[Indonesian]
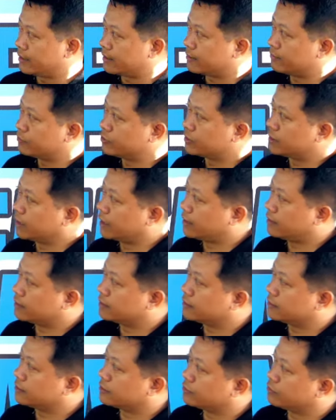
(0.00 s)

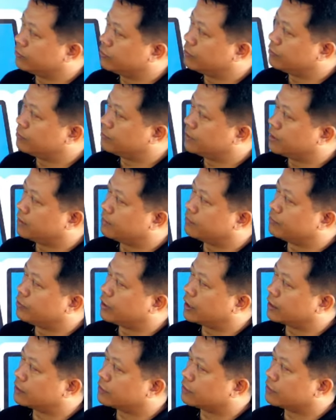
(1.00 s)
Kemudian di situ
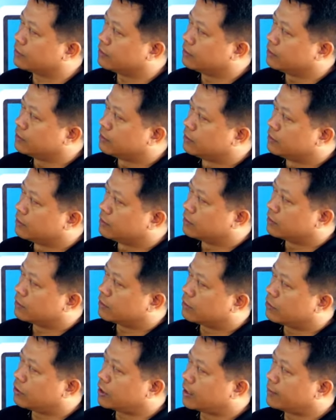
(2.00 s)
membuat
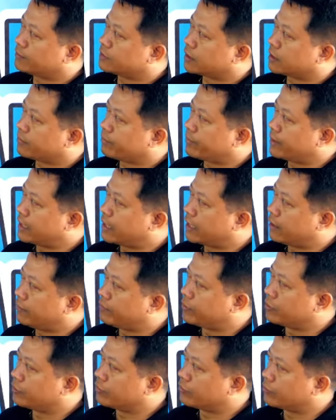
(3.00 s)
kolam terpal
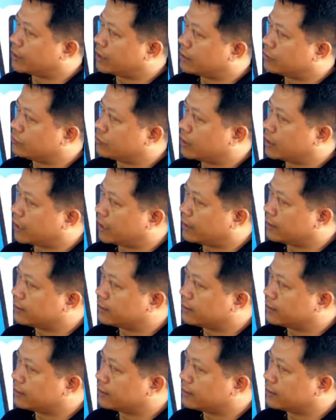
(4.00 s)
berukuran 2 kali